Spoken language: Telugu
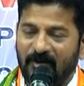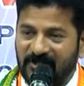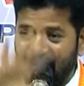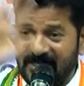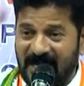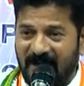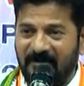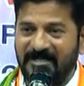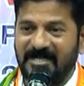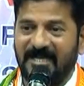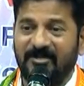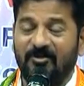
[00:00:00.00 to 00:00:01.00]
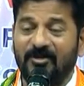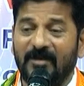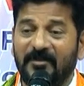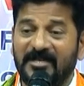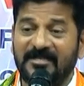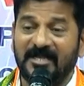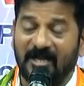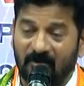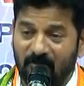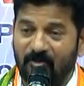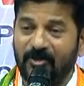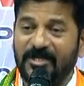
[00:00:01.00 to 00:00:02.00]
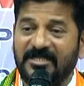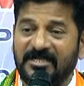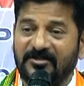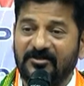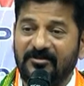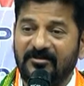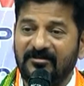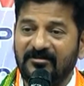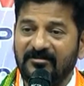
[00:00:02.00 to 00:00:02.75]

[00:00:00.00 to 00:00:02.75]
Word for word: మొత్తం యాభై శాతం ఉన్న బీసీలకు మూడు ఇచ్చిండ్రు